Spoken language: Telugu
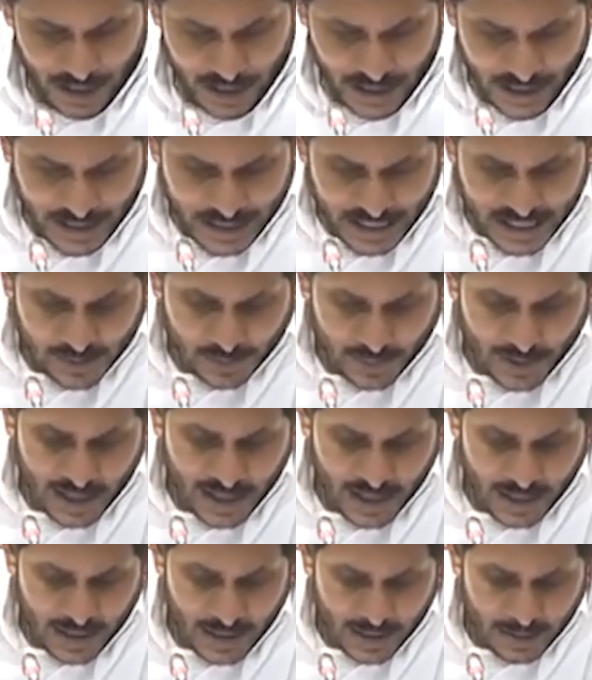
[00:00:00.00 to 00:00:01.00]
ఈ
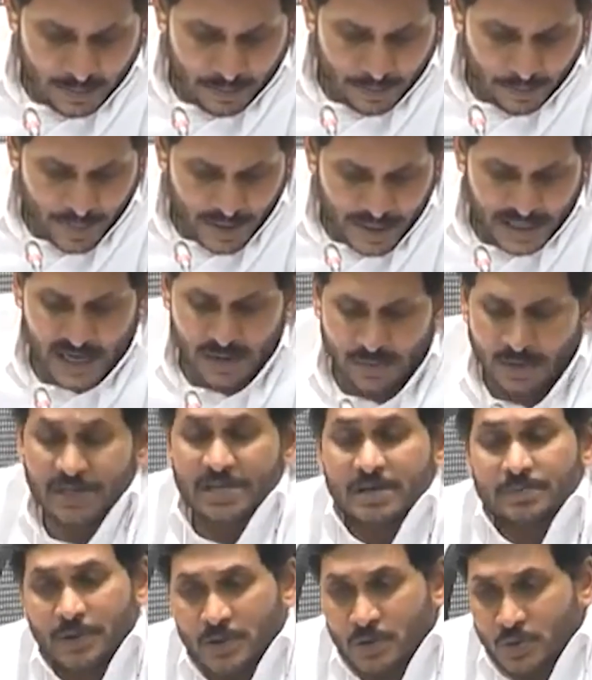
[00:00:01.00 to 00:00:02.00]
డిస్ప్లే
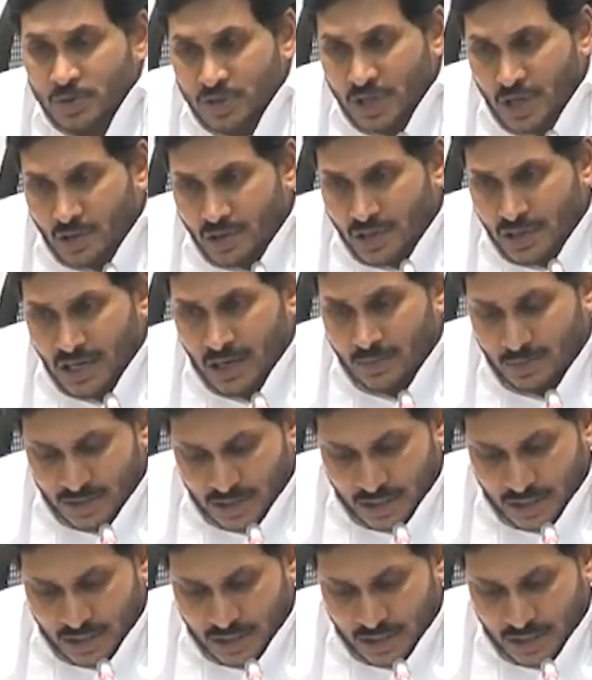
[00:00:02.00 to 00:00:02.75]
పెట్టేయమని చెప్పి అడుగుతా ఉన్న గ్రామ